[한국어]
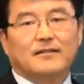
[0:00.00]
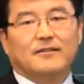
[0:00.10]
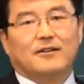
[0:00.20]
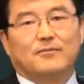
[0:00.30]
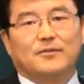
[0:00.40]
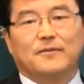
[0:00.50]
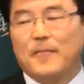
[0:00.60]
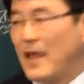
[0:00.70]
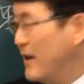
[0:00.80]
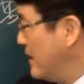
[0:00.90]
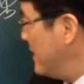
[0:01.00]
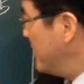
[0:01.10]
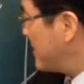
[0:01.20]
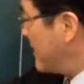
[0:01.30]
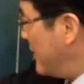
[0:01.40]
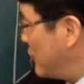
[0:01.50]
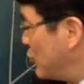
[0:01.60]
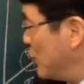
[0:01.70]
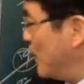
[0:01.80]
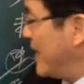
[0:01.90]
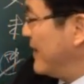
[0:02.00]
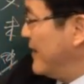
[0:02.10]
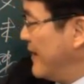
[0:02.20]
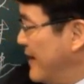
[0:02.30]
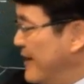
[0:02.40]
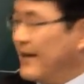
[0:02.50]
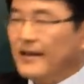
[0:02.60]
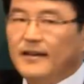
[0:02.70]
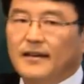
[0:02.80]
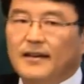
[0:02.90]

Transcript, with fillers: 여러분 이렇게 중요한데